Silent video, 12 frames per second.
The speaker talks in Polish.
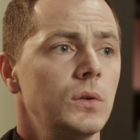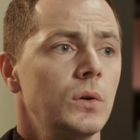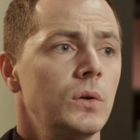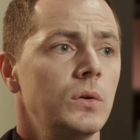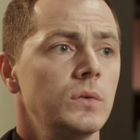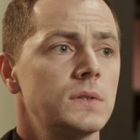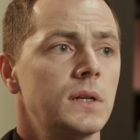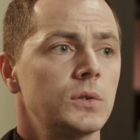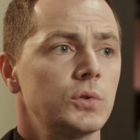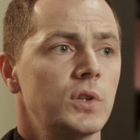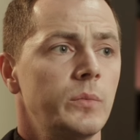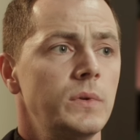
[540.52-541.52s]
do
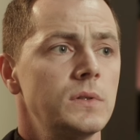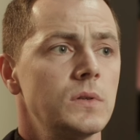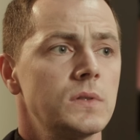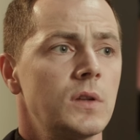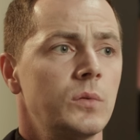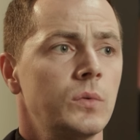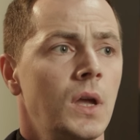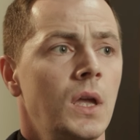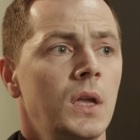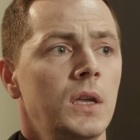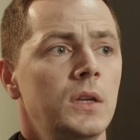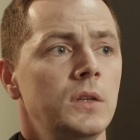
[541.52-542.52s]
Starokrzepic został
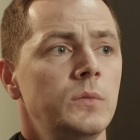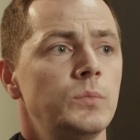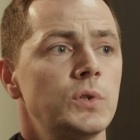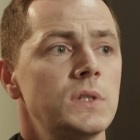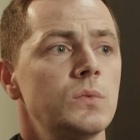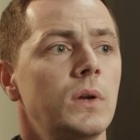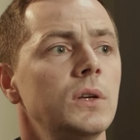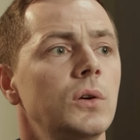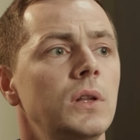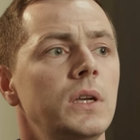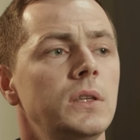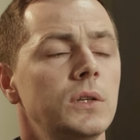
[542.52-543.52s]
y, przysłany
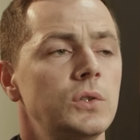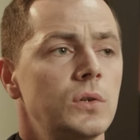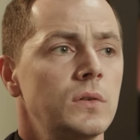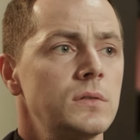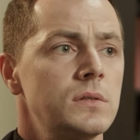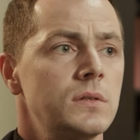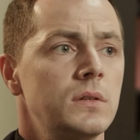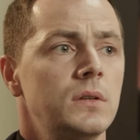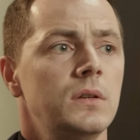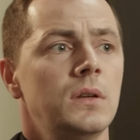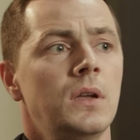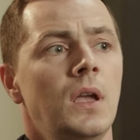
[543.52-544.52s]
kolejny ksiądz,
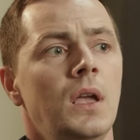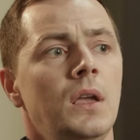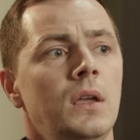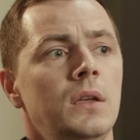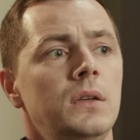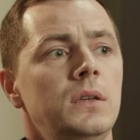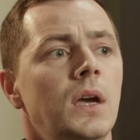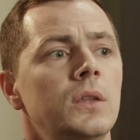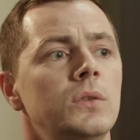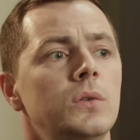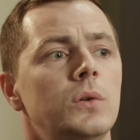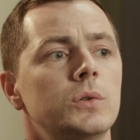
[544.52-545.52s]
y,
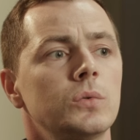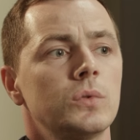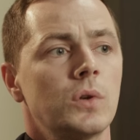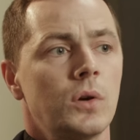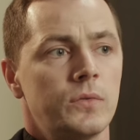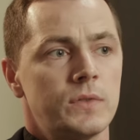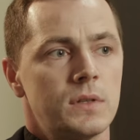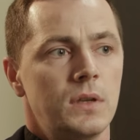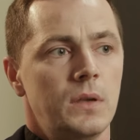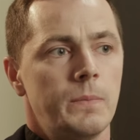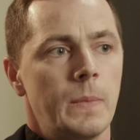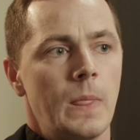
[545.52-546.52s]
Jan
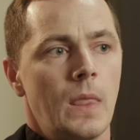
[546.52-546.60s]
Rutkowski.